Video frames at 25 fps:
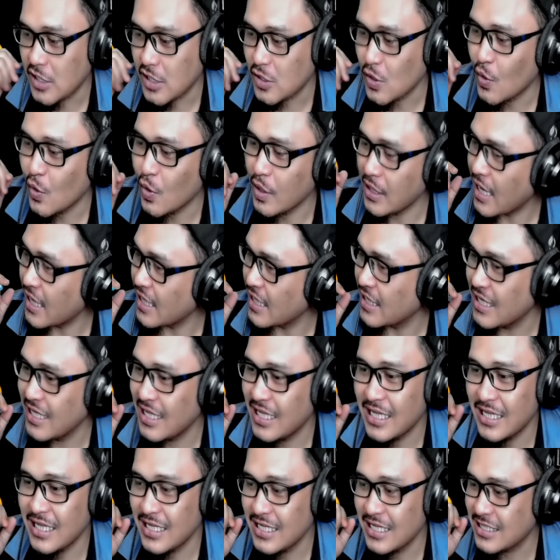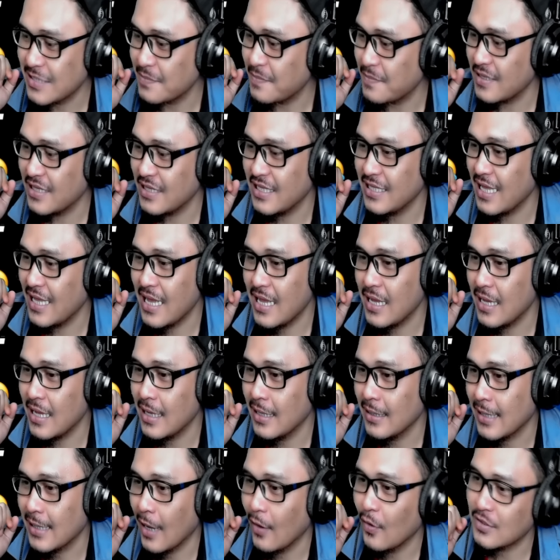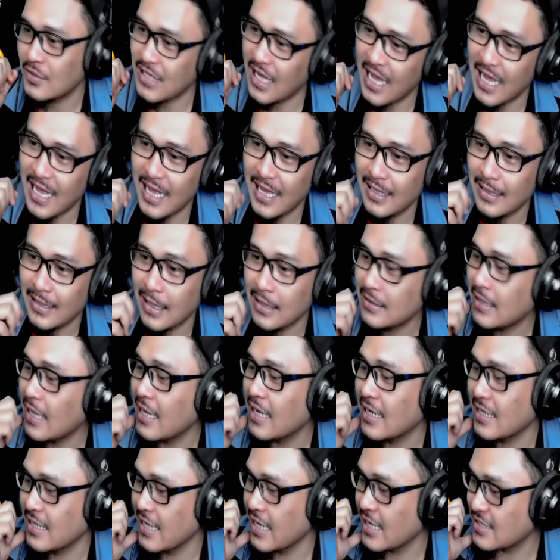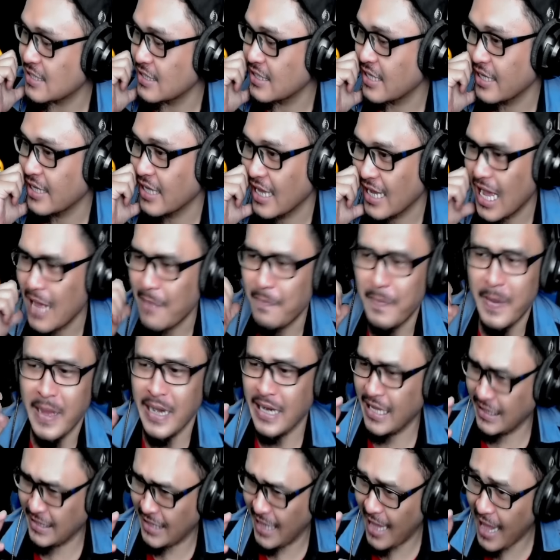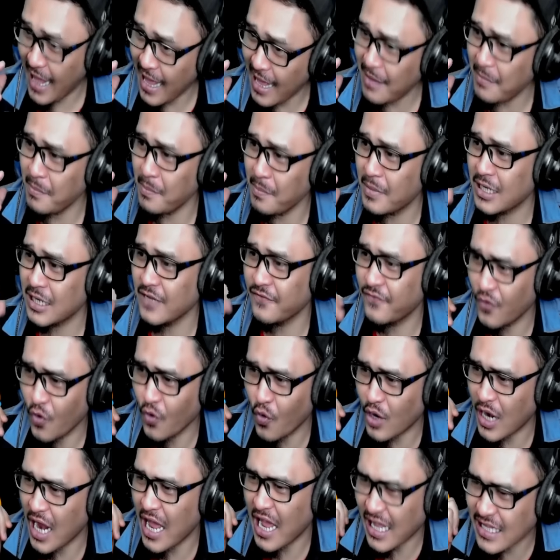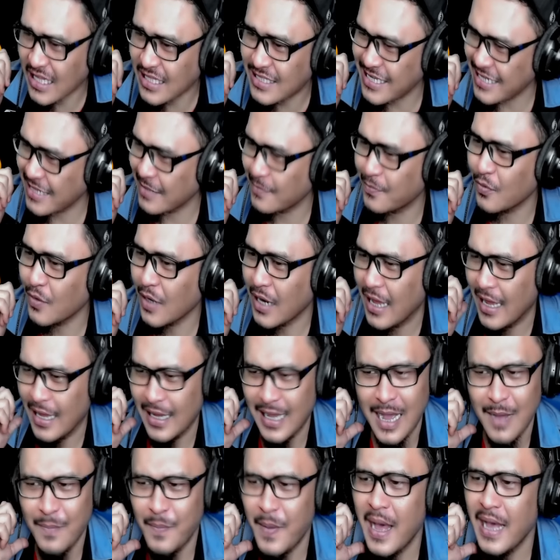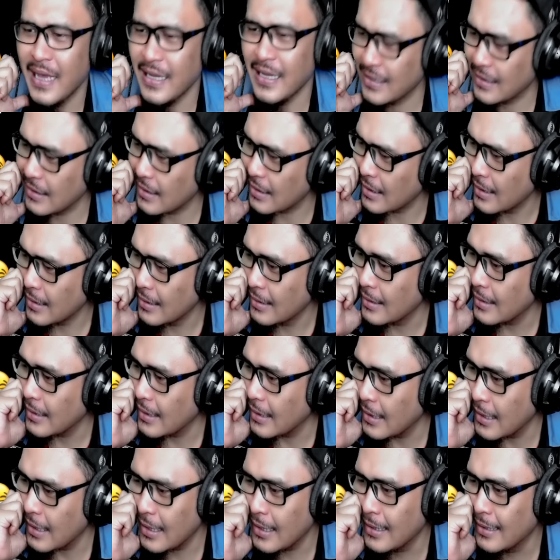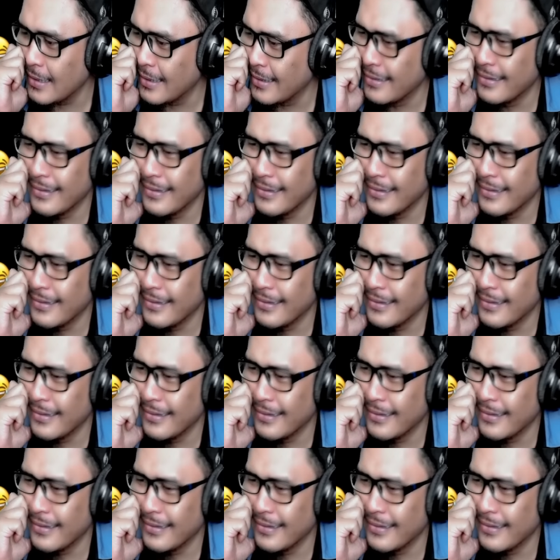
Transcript: So yang ini sepertinya nggak usah kita reaction kayaknya. Ngapain kita mereview orang kencing pula? Ngapain? Ya.